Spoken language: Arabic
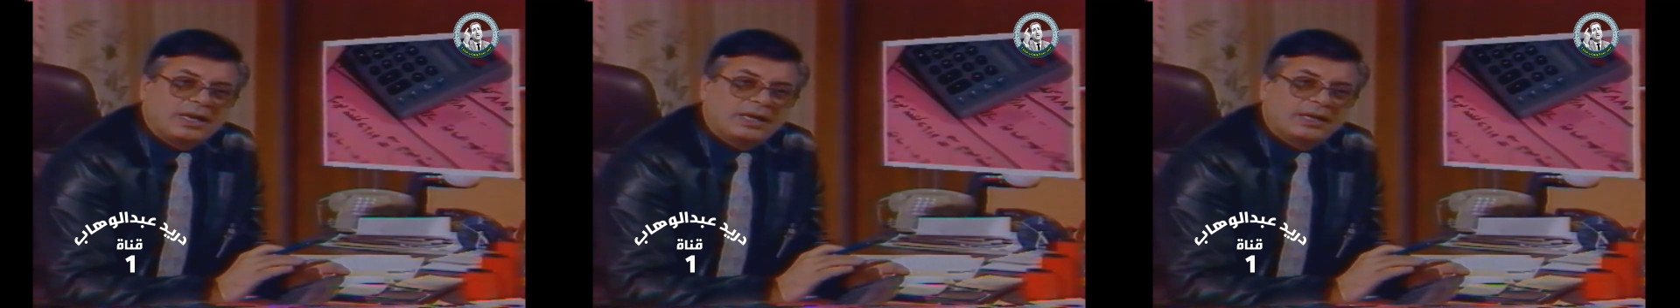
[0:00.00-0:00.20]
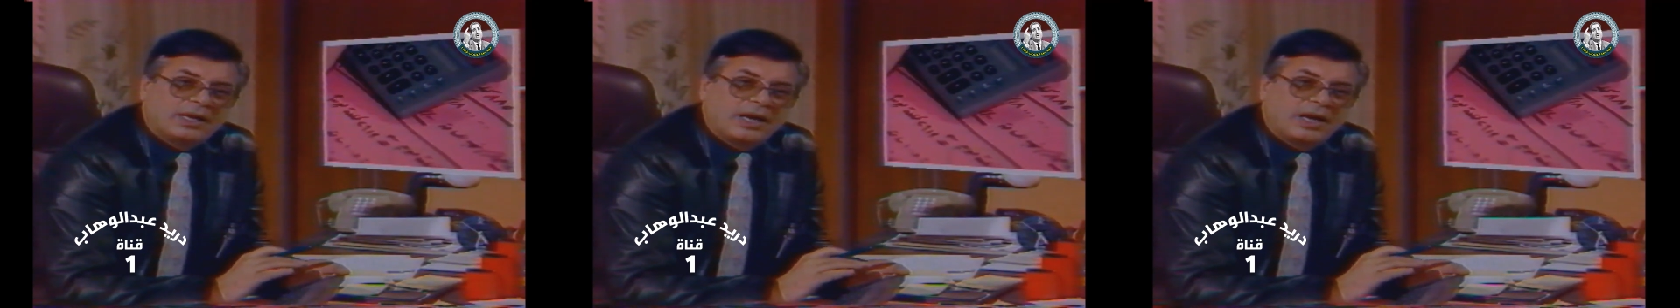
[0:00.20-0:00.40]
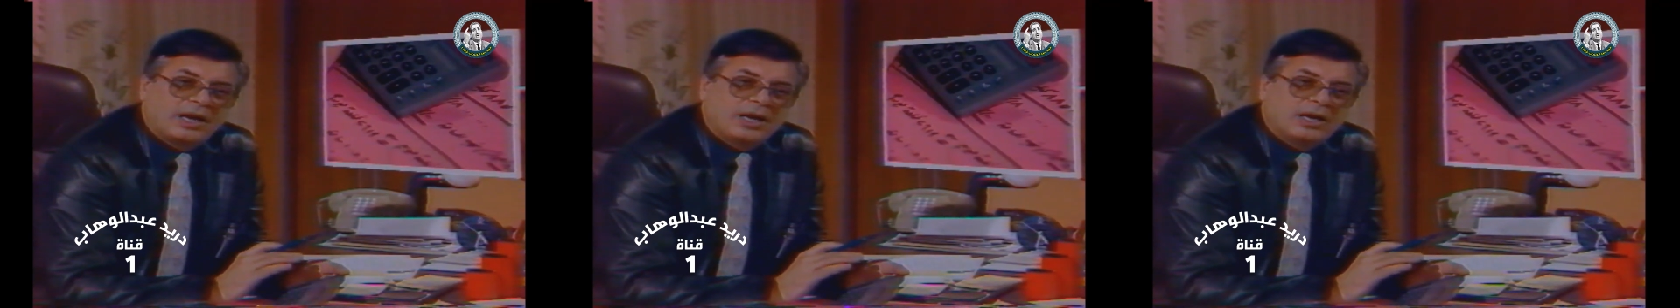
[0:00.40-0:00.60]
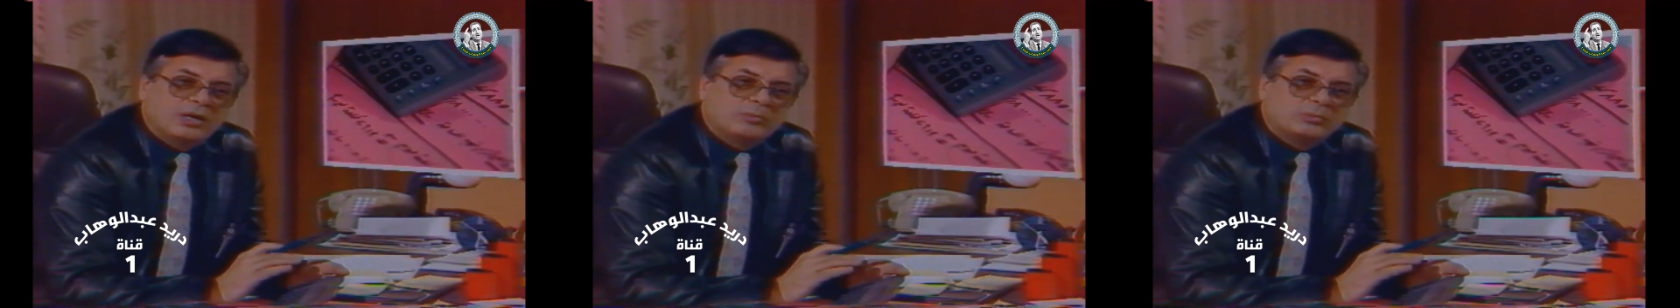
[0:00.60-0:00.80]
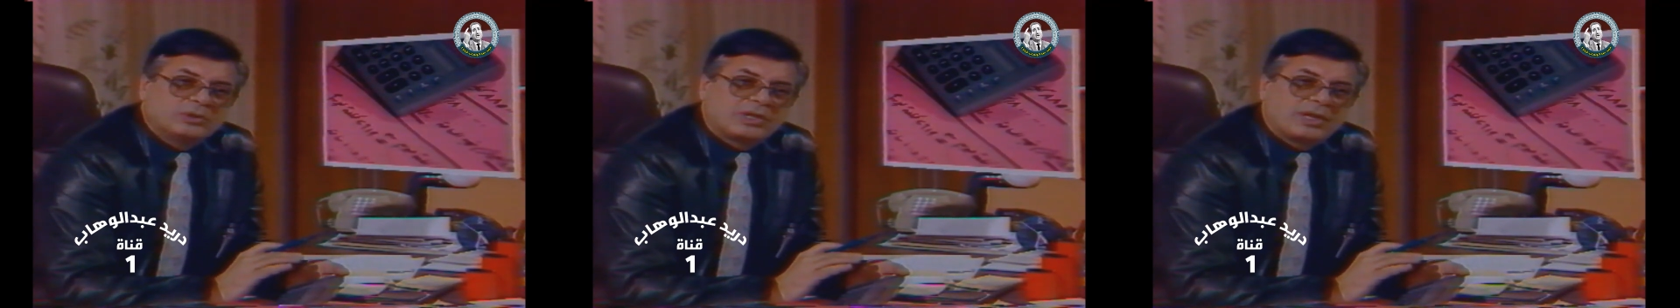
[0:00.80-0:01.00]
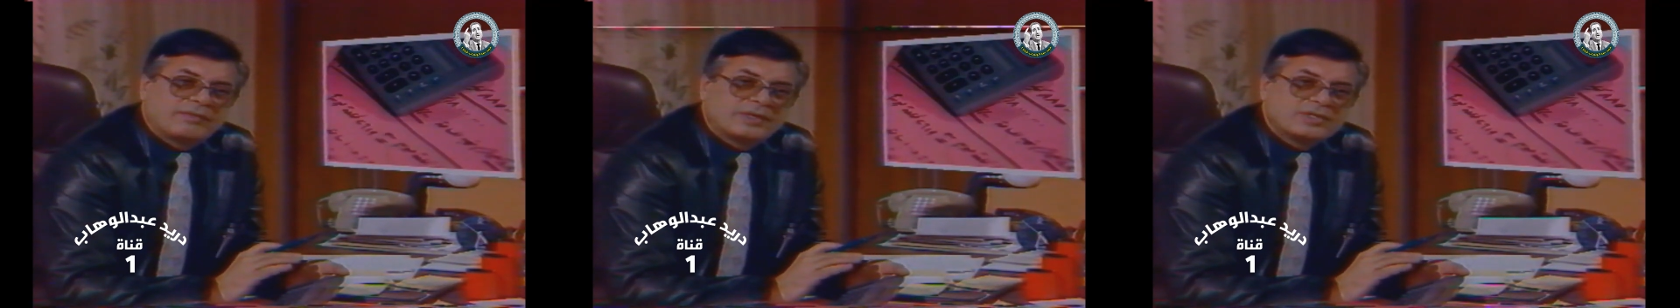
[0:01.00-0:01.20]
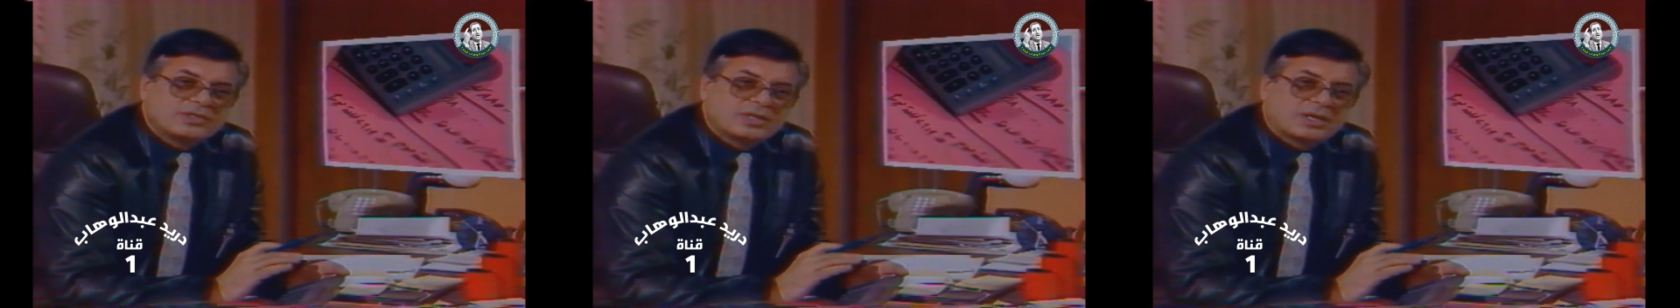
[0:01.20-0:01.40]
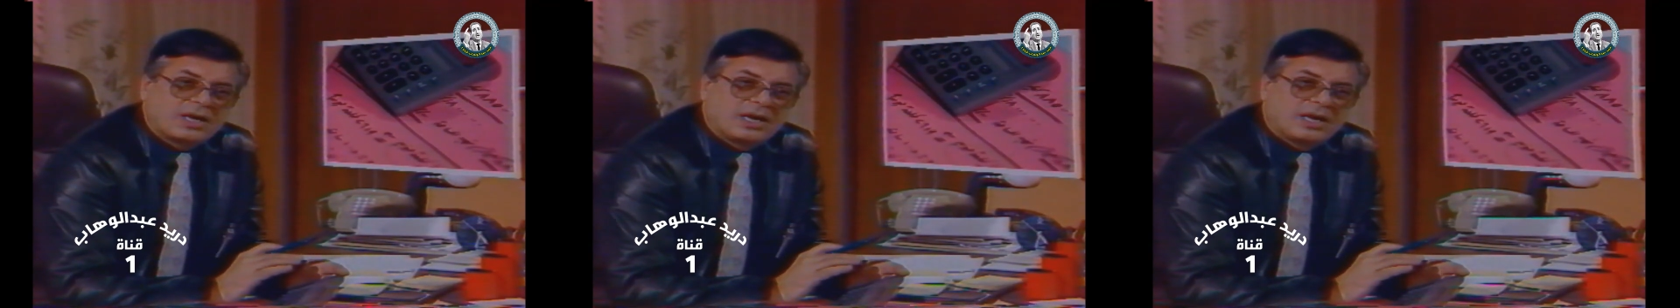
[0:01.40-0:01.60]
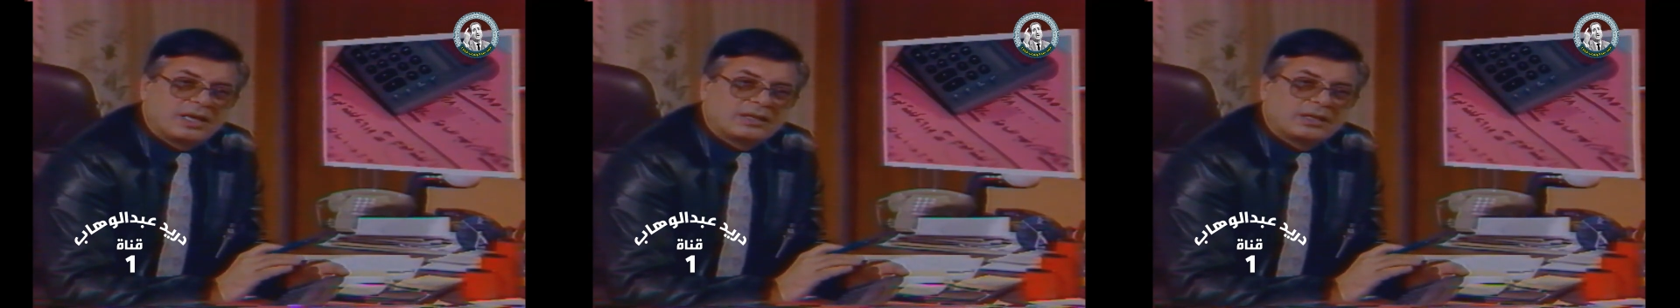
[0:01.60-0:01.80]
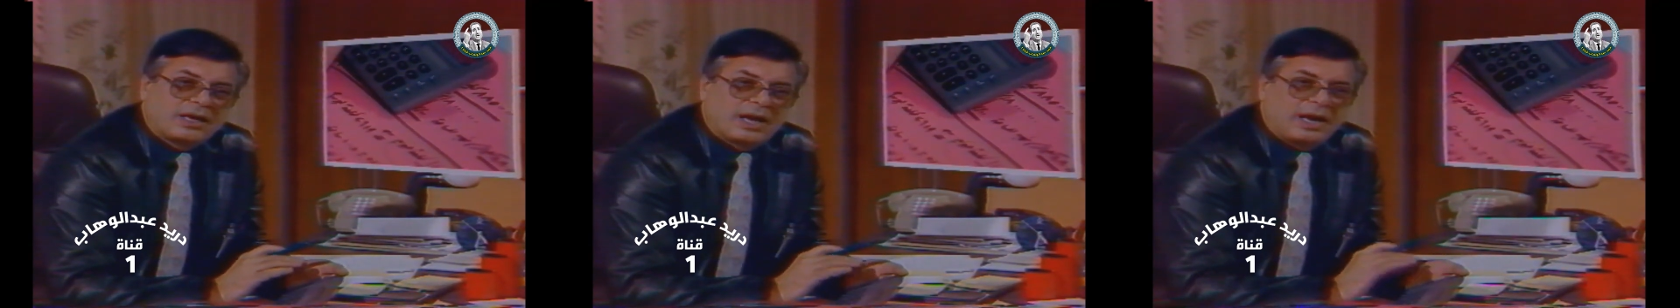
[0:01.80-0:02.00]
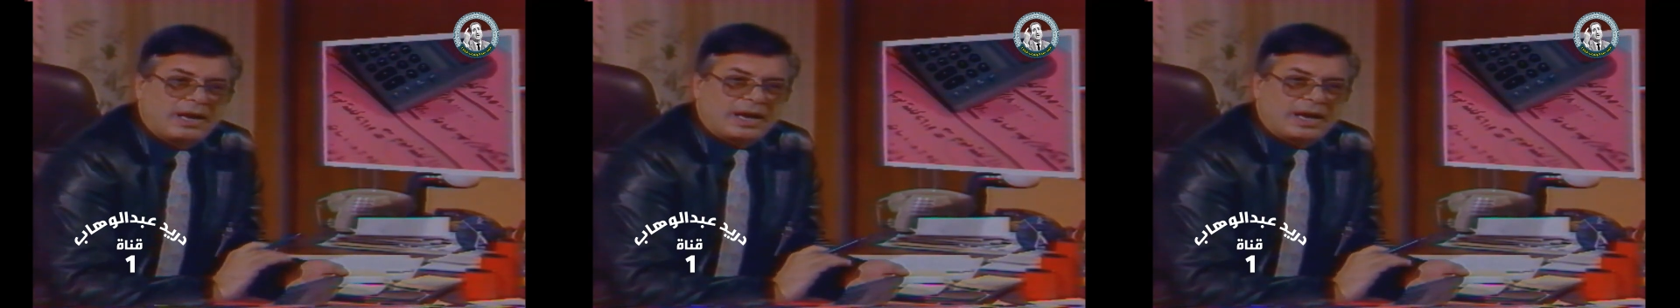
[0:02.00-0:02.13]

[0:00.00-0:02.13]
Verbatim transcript: عليها متفجرات